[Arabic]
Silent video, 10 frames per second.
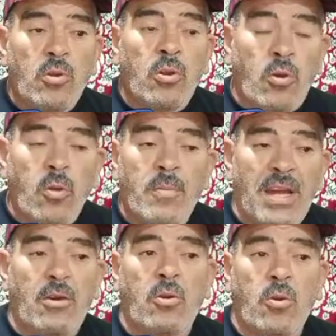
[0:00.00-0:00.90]
الخو
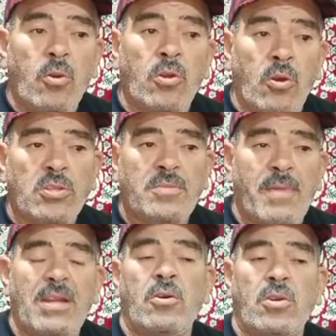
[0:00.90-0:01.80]
مع الخو الاخت
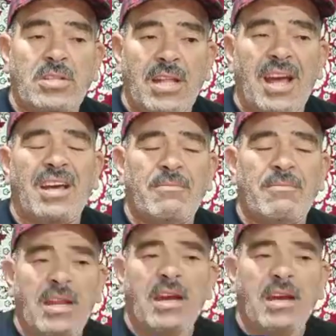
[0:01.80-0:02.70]
مع الاخت الاخ
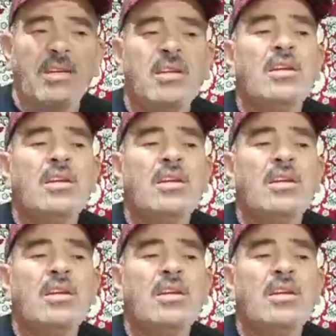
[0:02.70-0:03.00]
مع الاخ